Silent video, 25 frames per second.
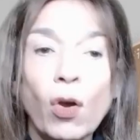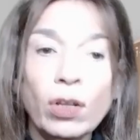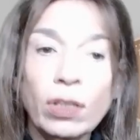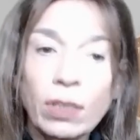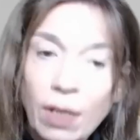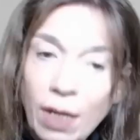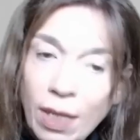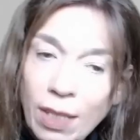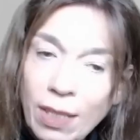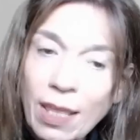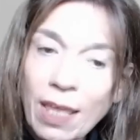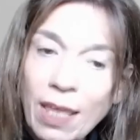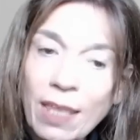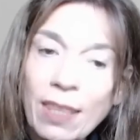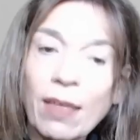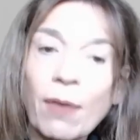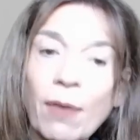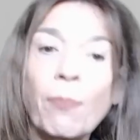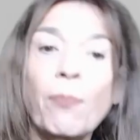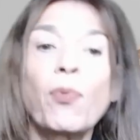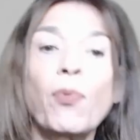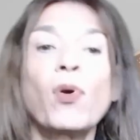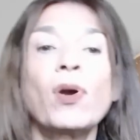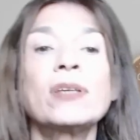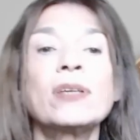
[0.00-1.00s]
tres días
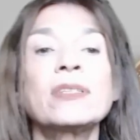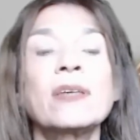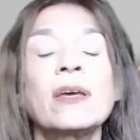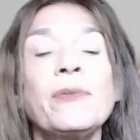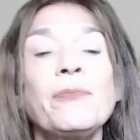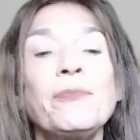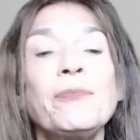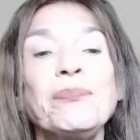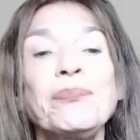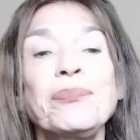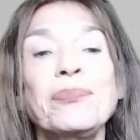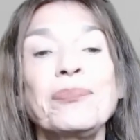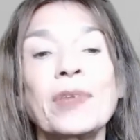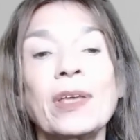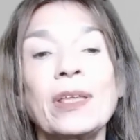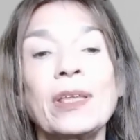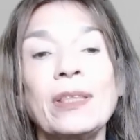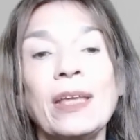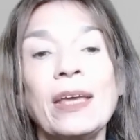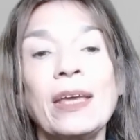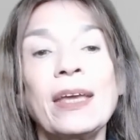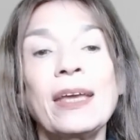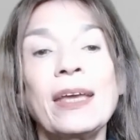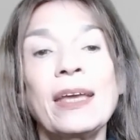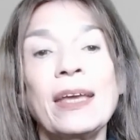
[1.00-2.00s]
después
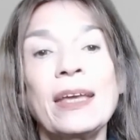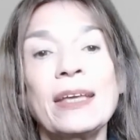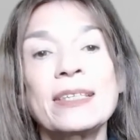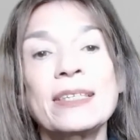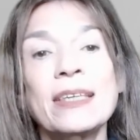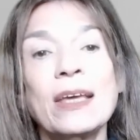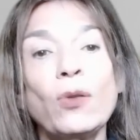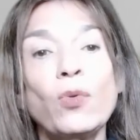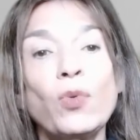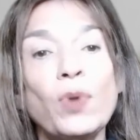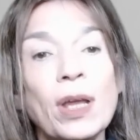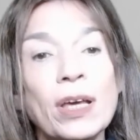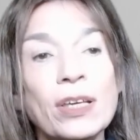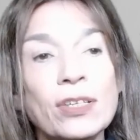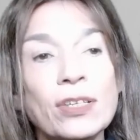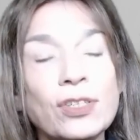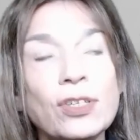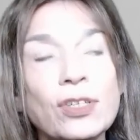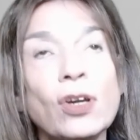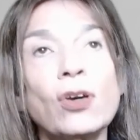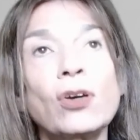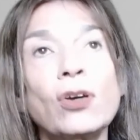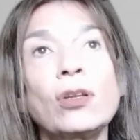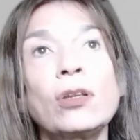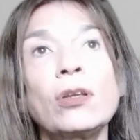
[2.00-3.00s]
de esa
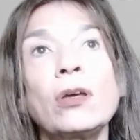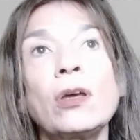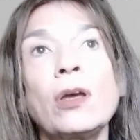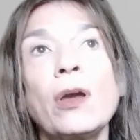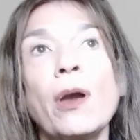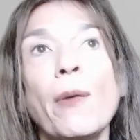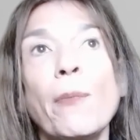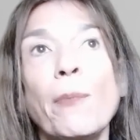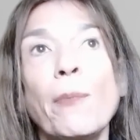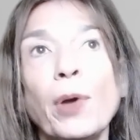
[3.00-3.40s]
lunación,